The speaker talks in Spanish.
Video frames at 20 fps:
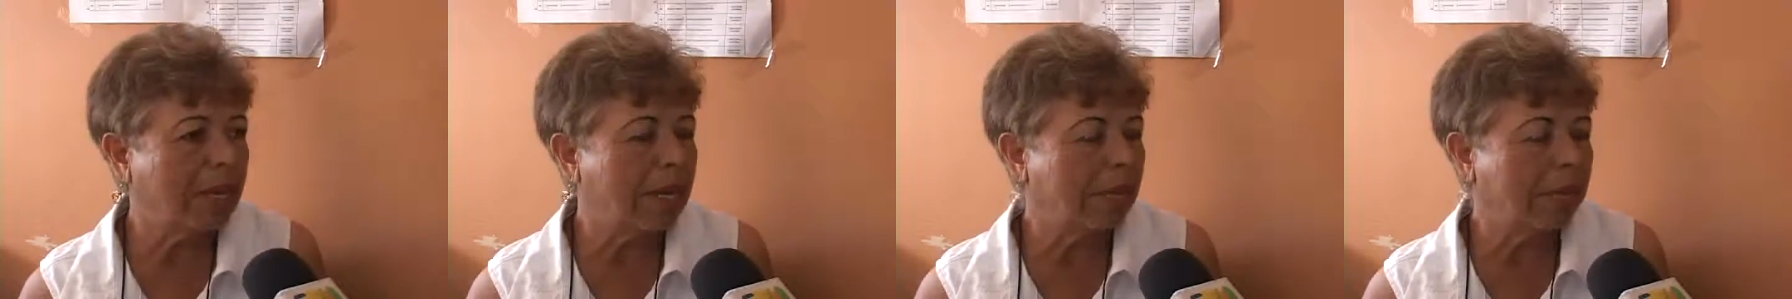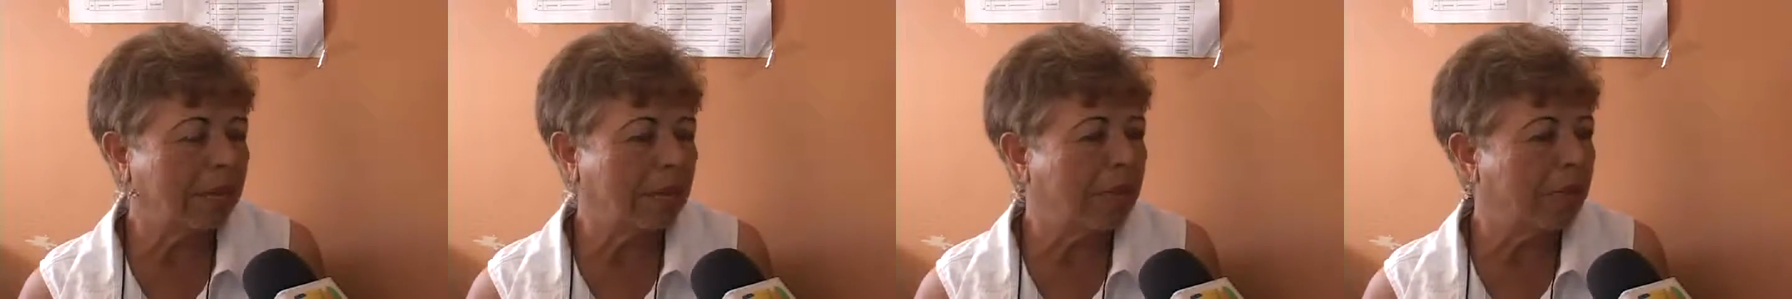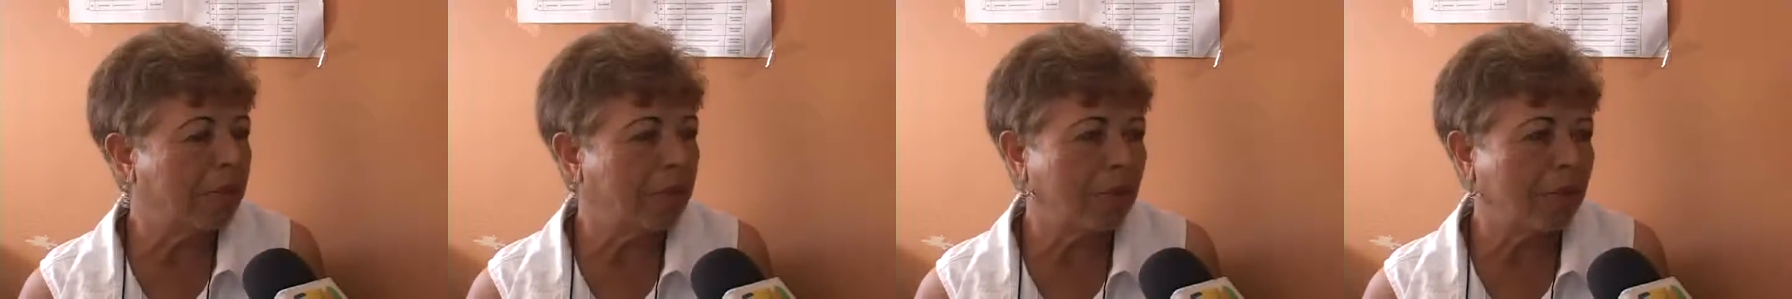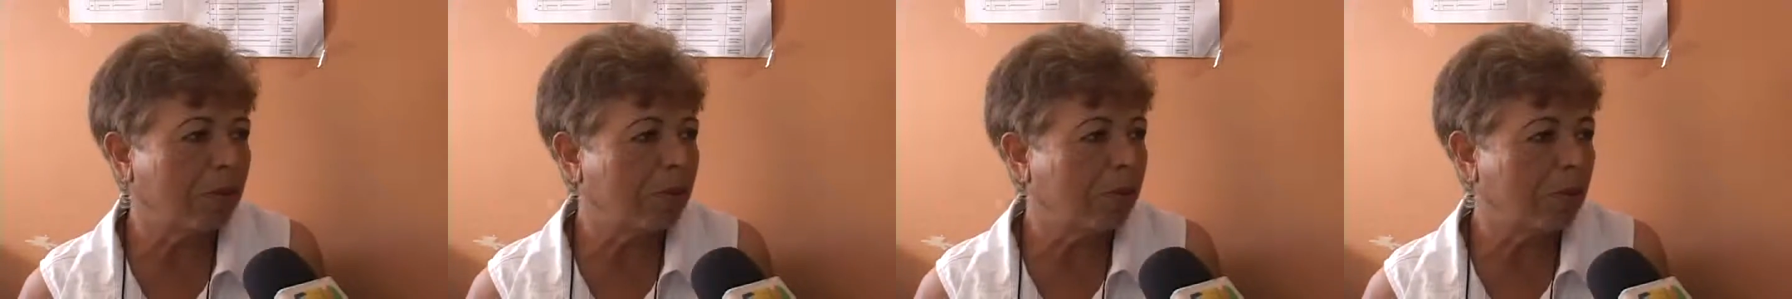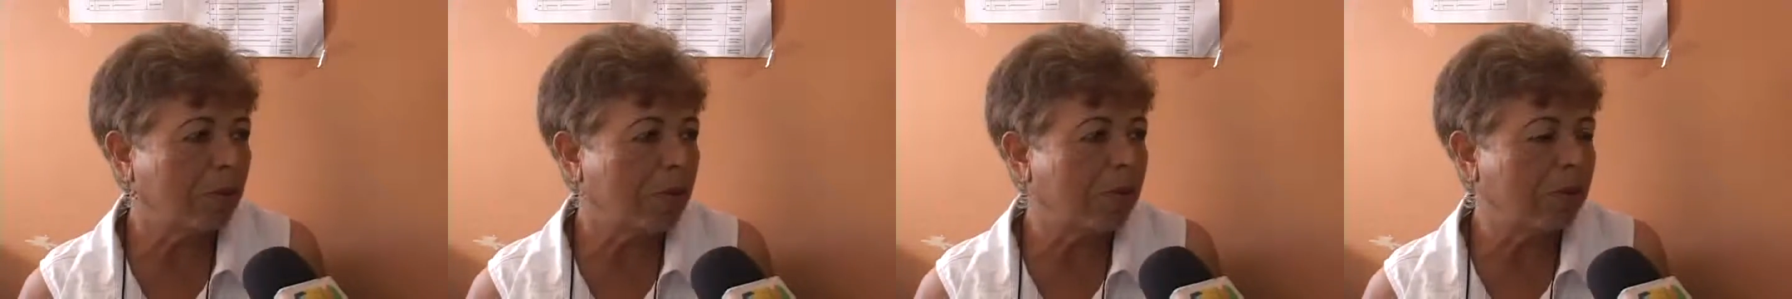a lo mejor
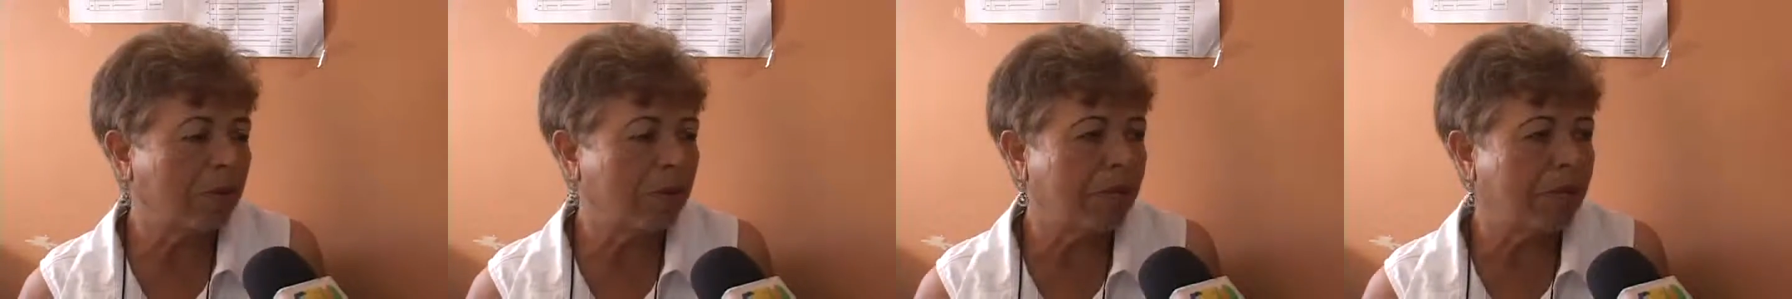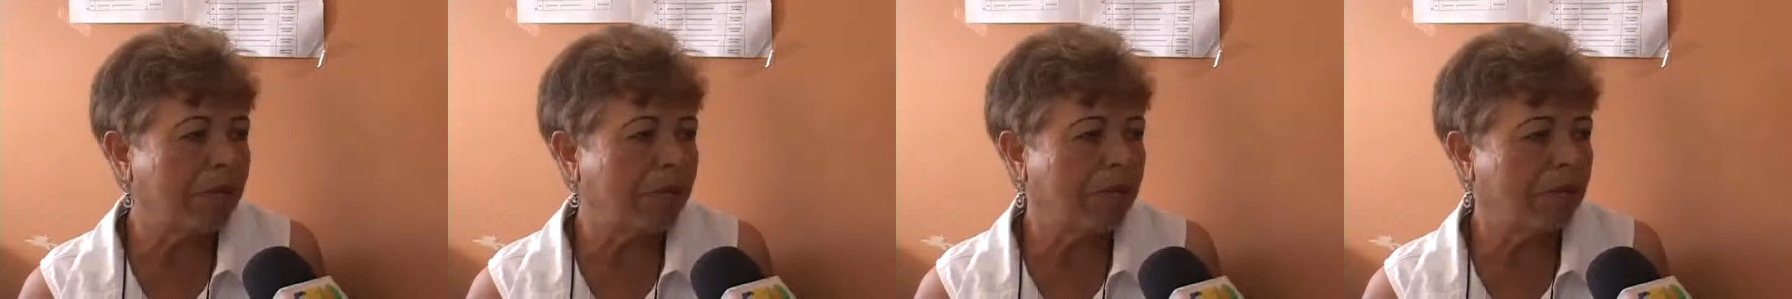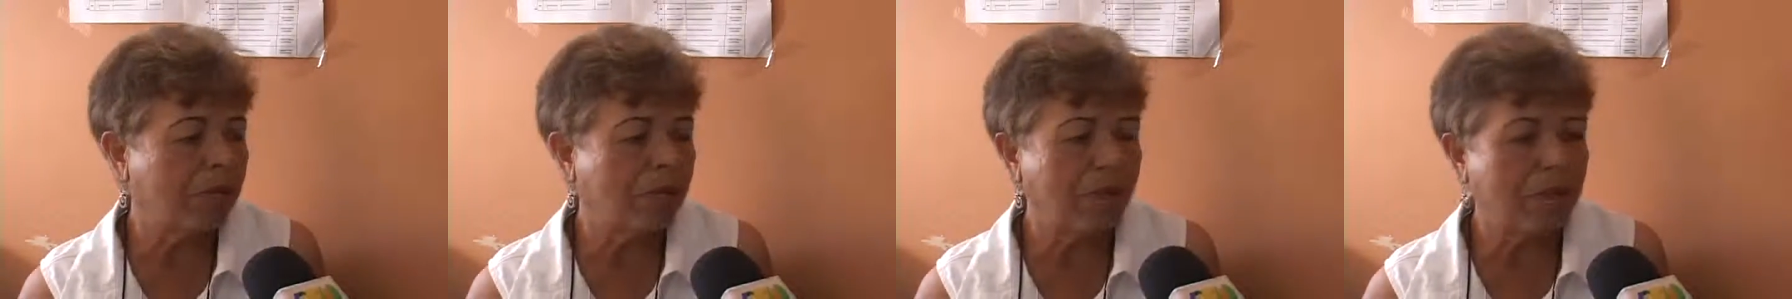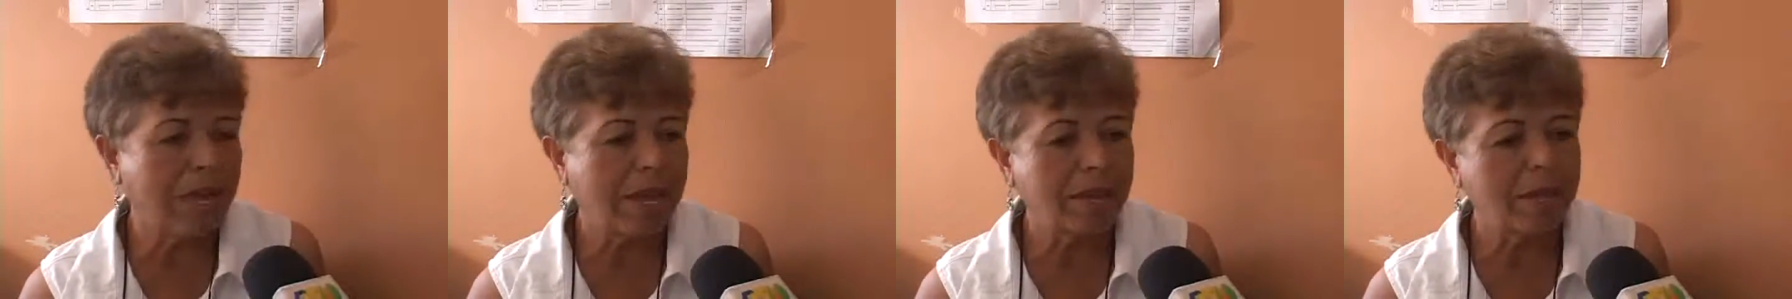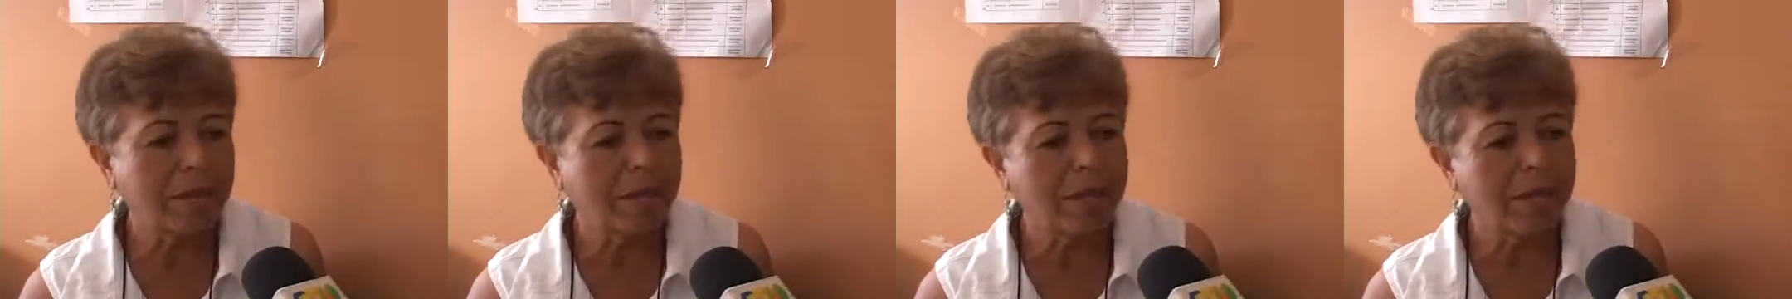no, no va a poder estudiar